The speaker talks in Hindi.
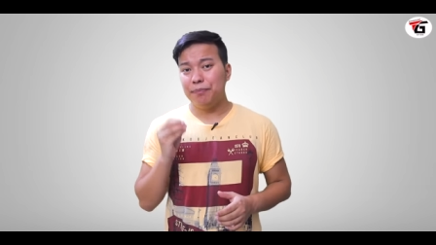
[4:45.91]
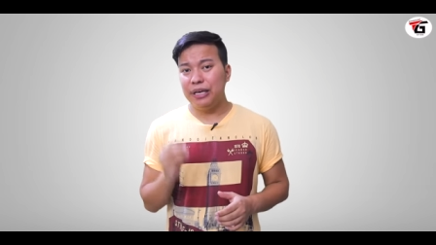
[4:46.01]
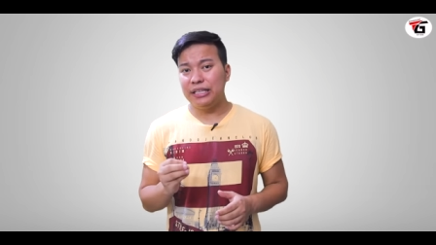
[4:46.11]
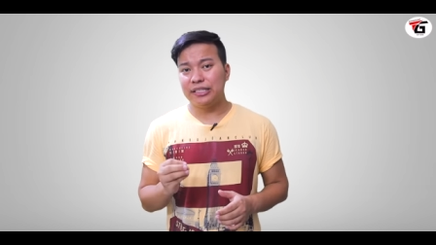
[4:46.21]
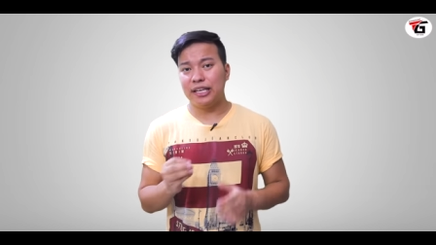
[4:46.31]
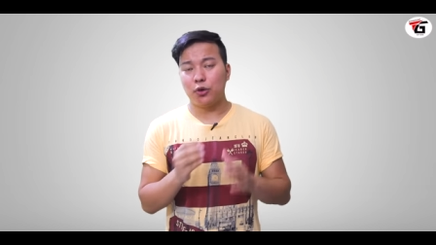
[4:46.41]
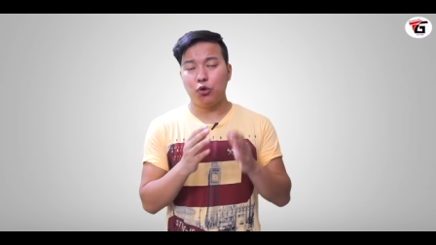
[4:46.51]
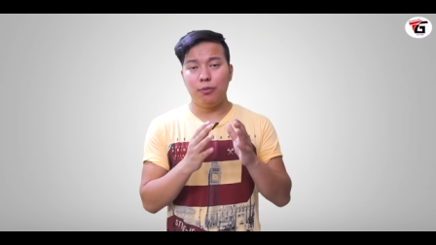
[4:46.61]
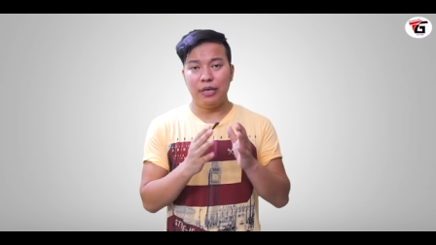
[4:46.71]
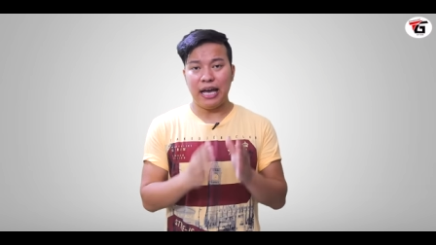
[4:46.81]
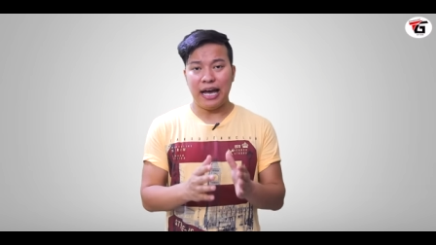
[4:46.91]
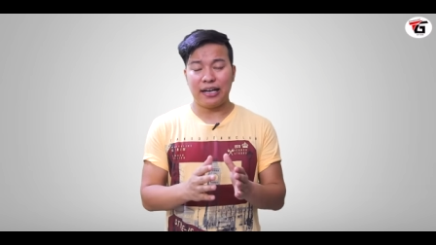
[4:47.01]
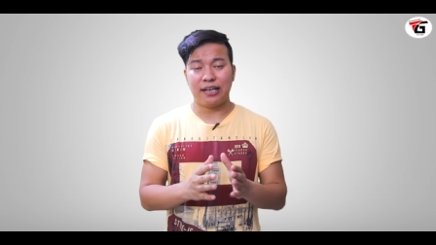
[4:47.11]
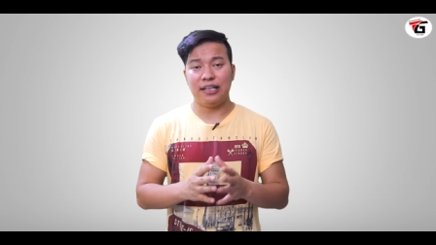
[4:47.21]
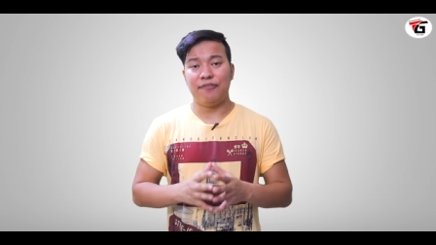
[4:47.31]
बीच से कोई भी
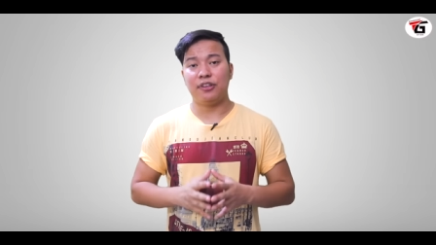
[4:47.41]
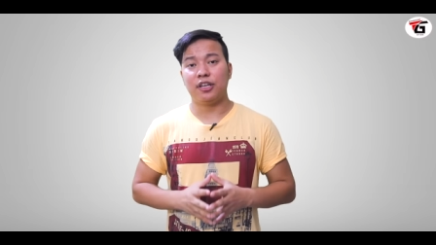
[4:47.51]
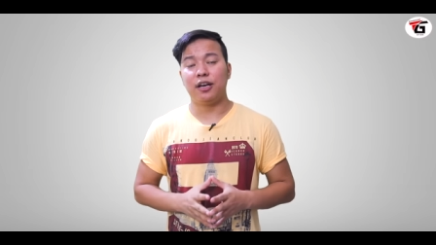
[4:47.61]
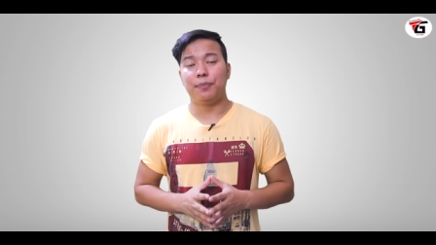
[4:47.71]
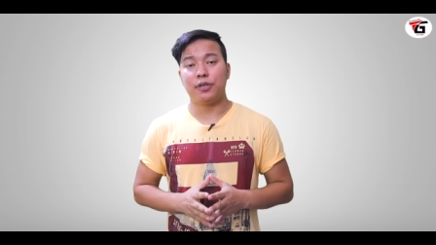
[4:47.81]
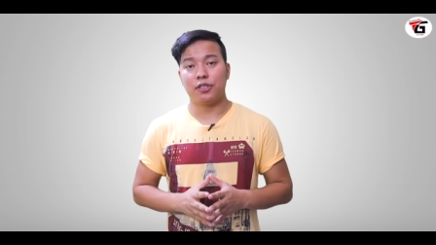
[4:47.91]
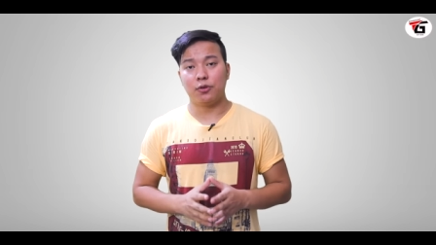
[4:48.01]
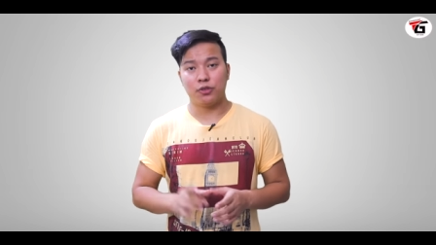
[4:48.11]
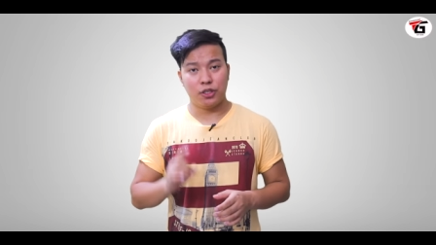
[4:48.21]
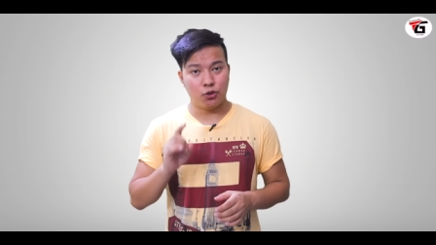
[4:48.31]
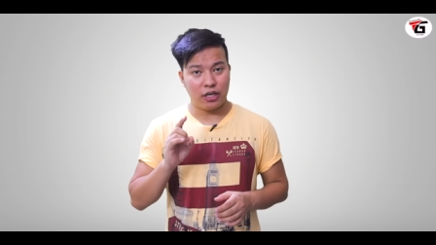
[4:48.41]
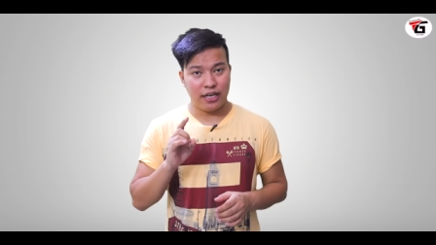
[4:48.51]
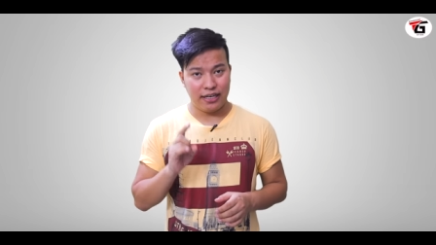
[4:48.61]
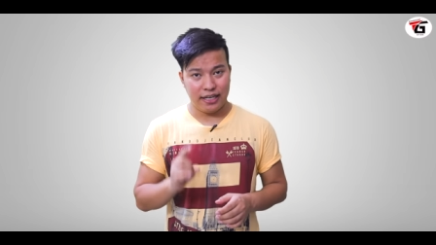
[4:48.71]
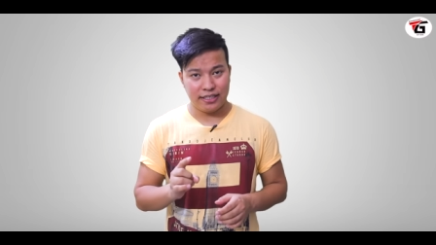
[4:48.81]
हैकर या फिर थर्ड पर्सन उसे
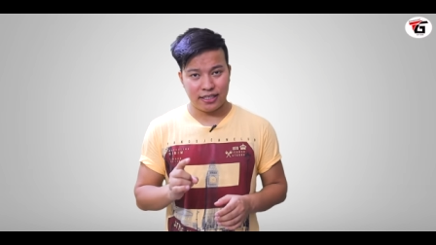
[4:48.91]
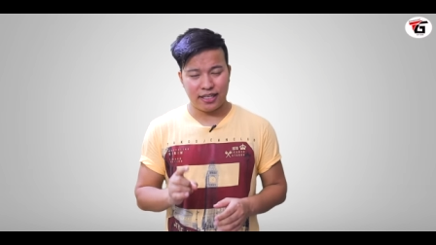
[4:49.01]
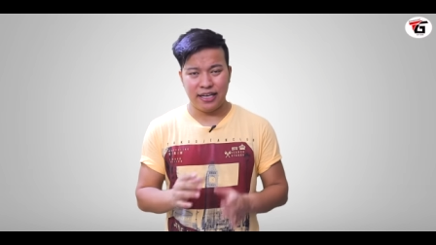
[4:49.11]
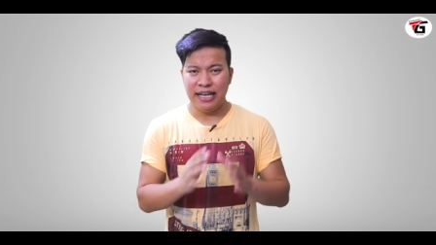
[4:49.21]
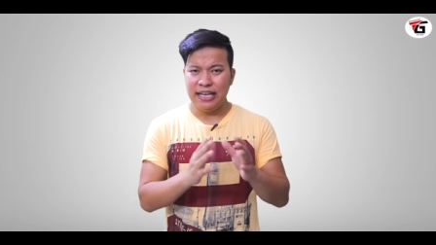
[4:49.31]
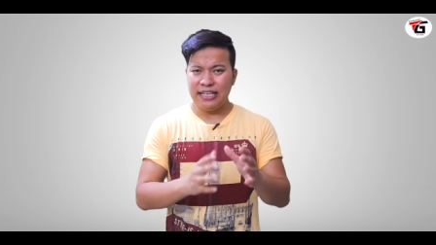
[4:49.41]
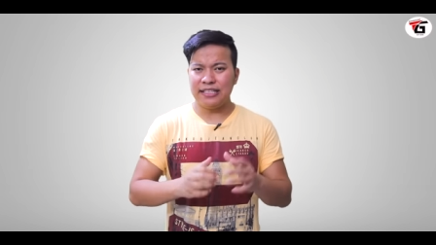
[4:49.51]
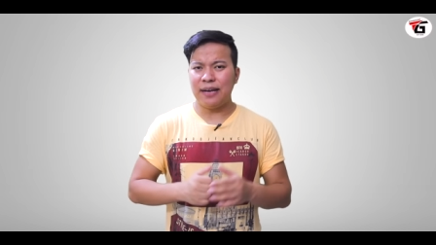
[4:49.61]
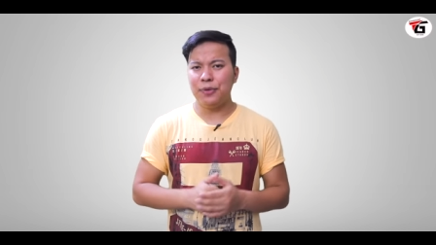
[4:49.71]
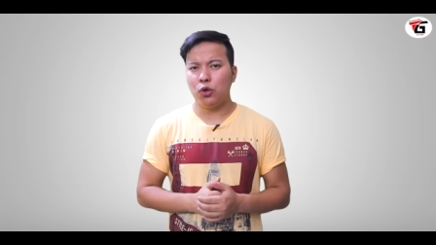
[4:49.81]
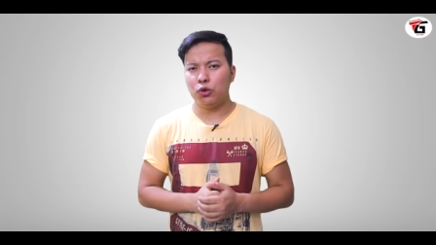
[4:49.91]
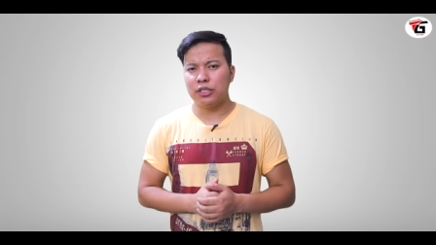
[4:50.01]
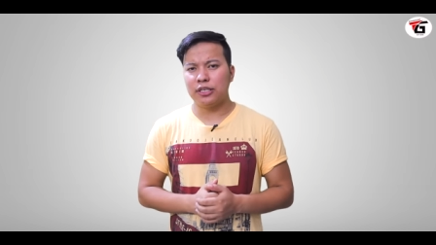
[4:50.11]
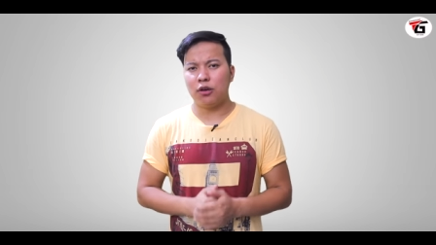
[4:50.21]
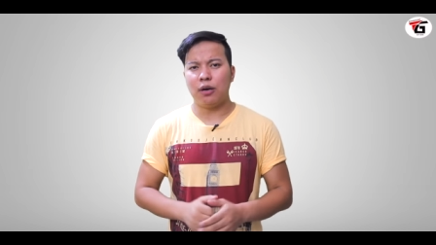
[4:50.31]
चुरा नहीं सकता इसलिए आपने
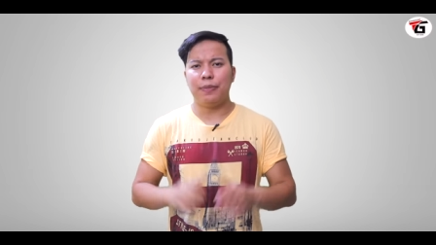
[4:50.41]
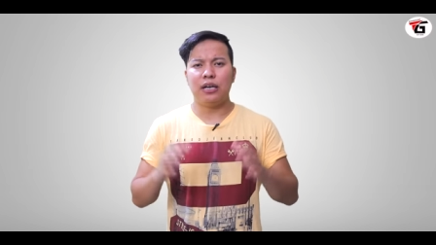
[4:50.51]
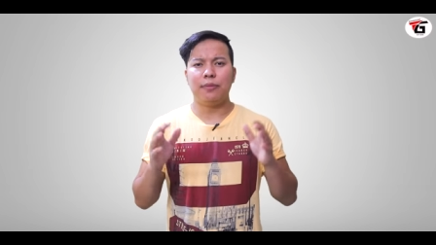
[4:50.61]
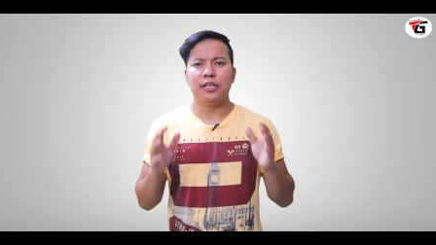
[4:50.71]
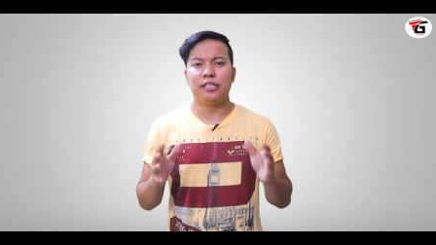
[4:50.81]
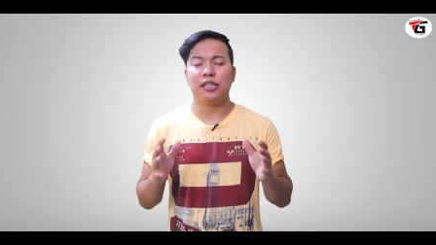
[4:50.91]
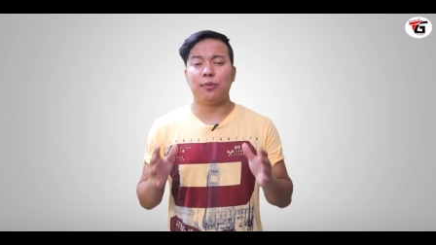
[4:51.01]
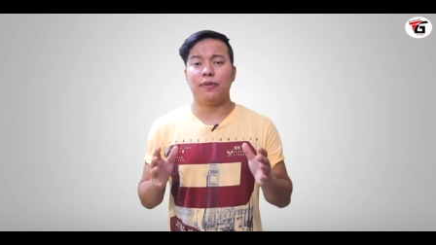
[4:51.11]
नोटिस किया होगा बड़ी बड़ी जितनी